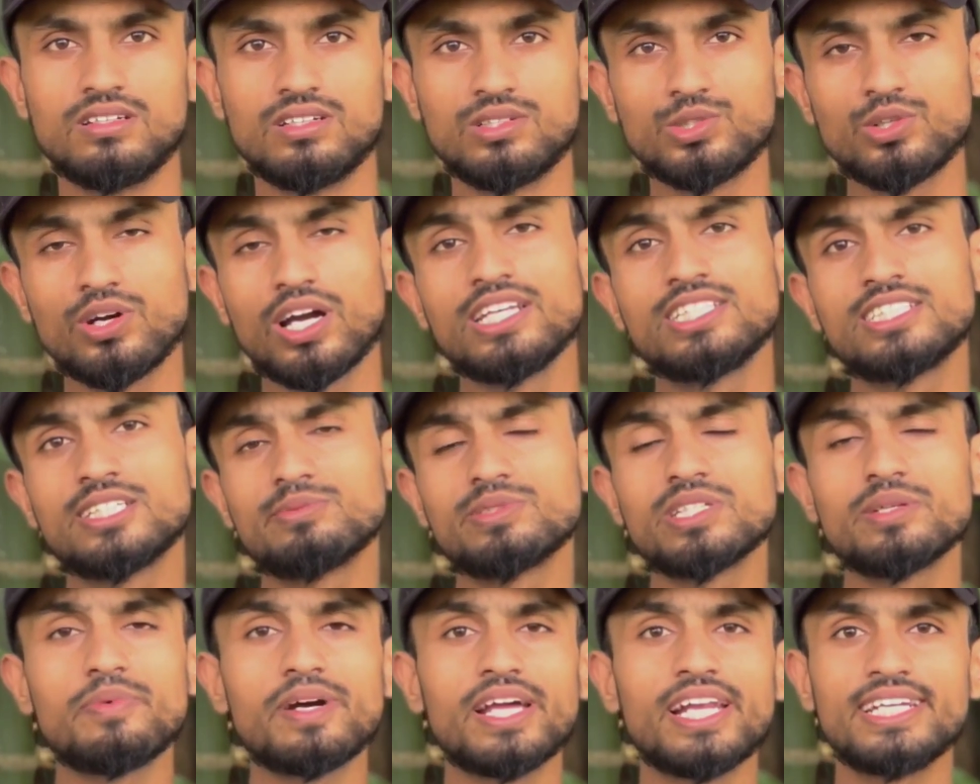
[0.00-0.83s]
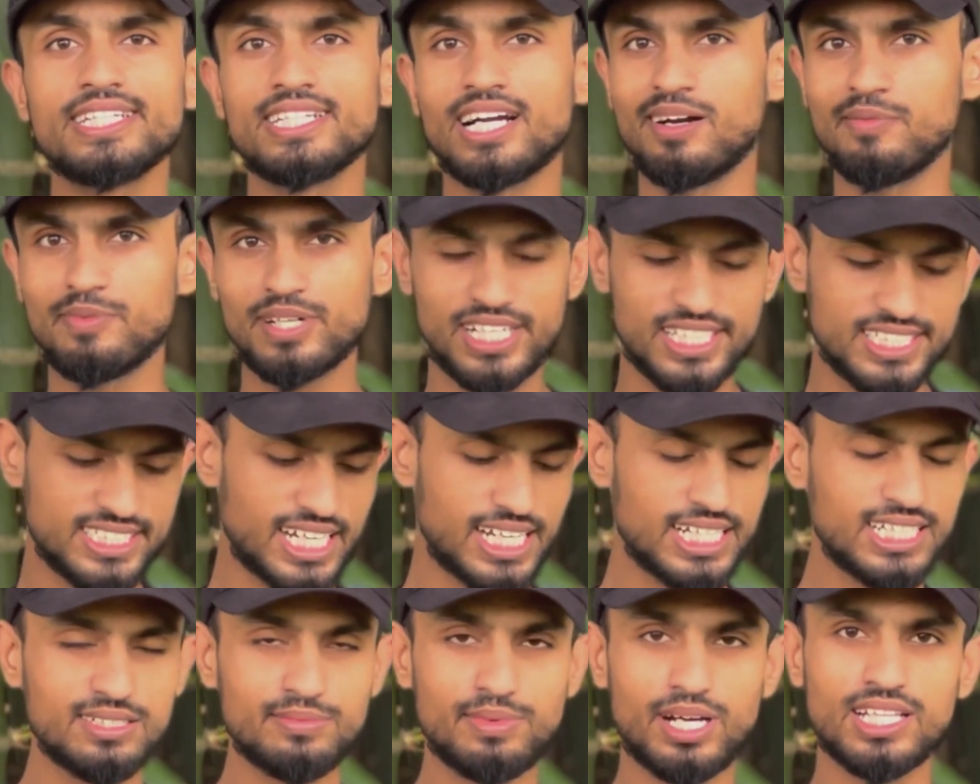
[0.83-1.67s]
सो गई सबसे पहले यहाँ पे
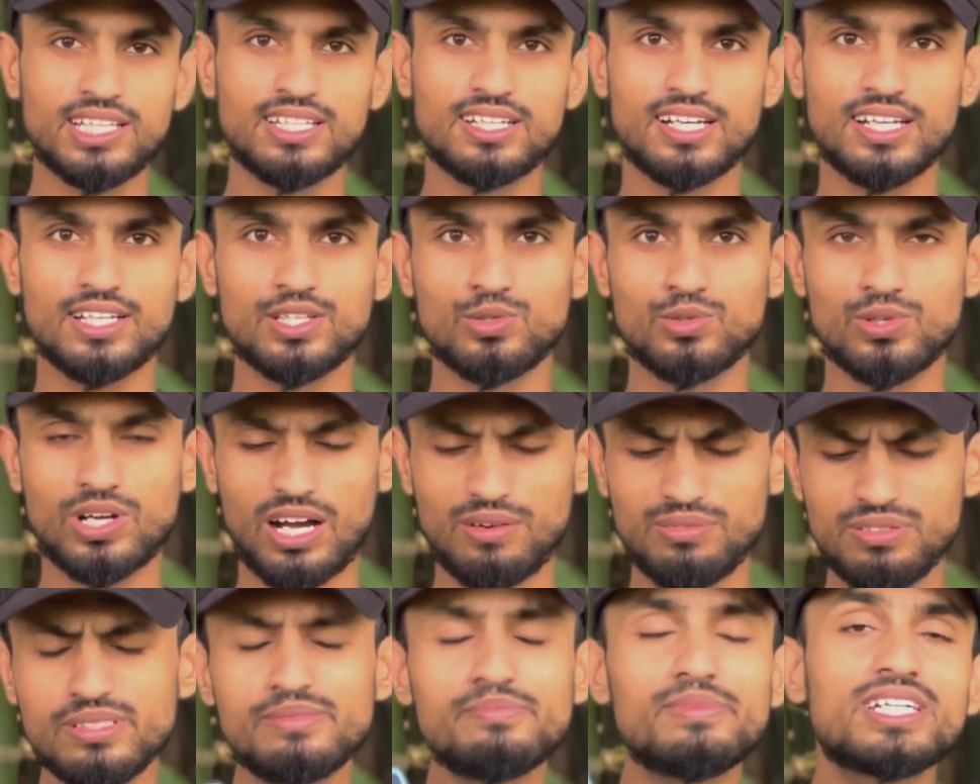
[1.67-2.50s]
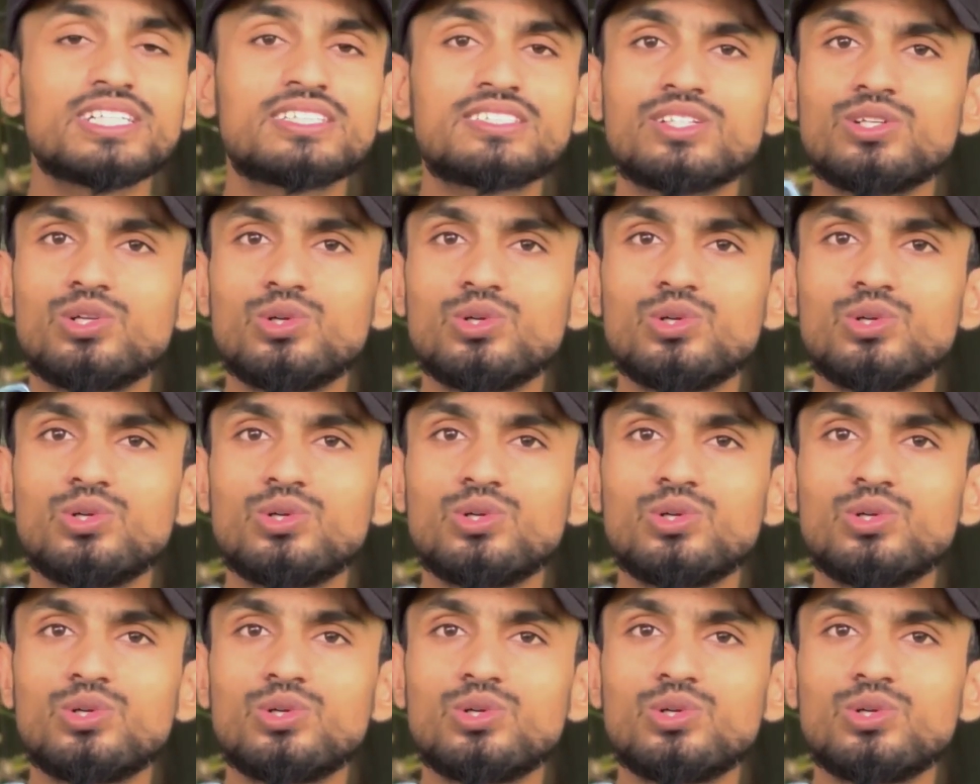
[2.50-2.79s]
डिज़ाइन की बात करें तो काफ़ी मस्त